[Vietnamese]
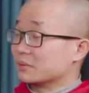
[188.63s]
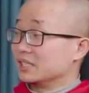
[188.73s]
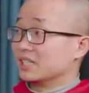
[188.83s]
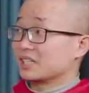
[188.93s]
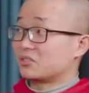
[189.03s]

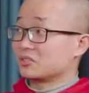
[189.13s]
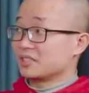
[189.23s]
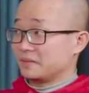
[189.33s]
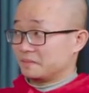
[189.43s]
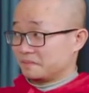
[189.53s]
đấy là cái khó nhất
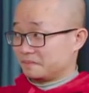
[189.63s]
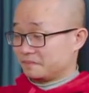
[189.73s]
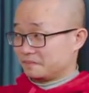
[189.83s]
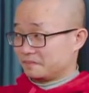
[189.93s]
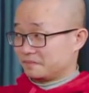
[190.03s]
đấy.
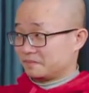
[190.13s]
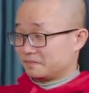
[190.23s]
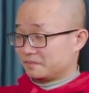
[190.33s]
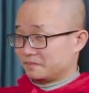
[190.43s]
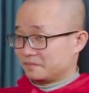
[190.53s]

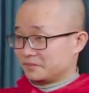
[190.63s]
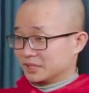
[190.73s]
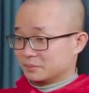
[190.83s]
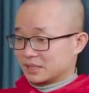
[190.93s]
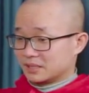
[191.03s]

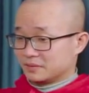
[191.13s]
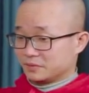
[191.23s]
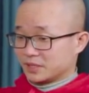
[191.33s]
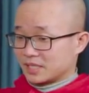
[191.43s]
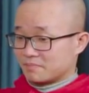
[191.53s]
Bản thân,
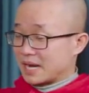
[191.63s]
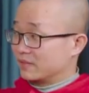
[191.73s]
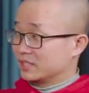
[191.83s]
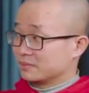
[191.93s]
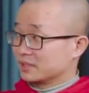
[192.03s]
việc làm bạn
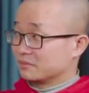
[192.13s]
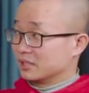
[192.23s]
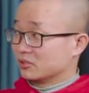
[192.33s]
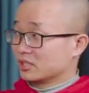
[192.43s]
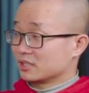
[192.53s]
với chính bản thân mình
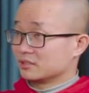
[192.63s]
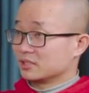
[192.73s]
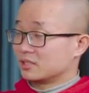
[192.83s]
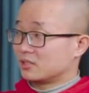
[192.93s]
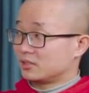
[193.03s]
nó là cái thứ rất
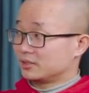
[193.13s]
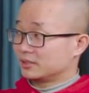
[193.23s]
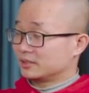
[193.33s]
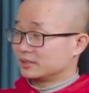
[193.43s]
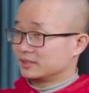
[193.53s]
là khó.
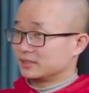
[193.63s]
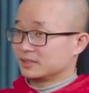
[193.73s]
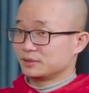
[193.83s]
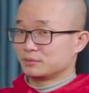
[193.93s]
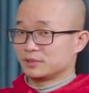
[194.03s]

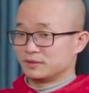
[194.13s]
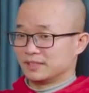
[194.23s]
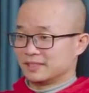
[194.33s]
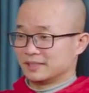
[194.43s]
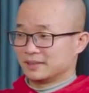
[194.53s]

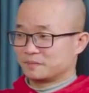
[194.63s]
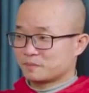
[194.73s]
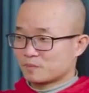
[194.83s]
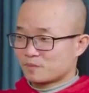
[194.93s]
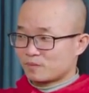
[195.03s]
Là...
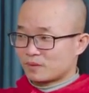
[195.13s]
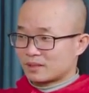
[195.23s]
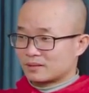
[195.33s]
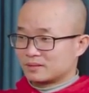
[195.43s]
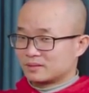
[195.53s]

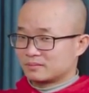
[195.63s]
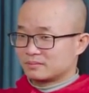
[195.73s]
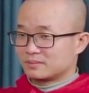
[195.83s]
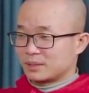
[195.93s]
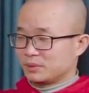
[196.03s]

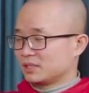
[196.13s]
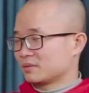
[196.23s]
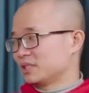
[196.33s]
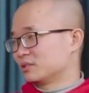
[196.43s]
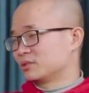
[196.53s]
em nghĩ là đặc
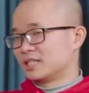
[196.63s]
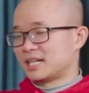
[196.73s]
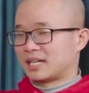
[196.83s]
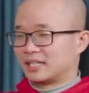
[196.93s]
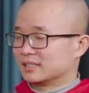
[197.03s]
biệt trong thời đại
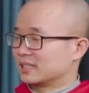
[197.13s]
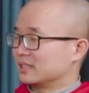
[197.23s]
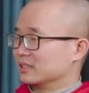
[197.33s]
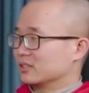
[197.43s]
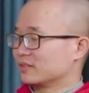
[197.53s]
này chẳng hạn
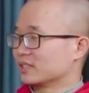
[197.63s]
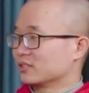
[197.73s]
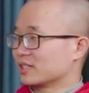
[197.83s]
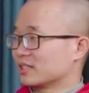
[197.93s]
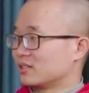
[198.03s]
thì nó cái việc đấy nó
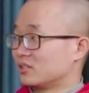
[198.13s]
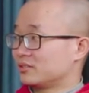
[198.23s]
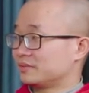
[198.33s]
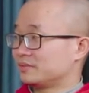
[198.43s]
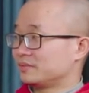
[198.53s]
càng khó. Ừ.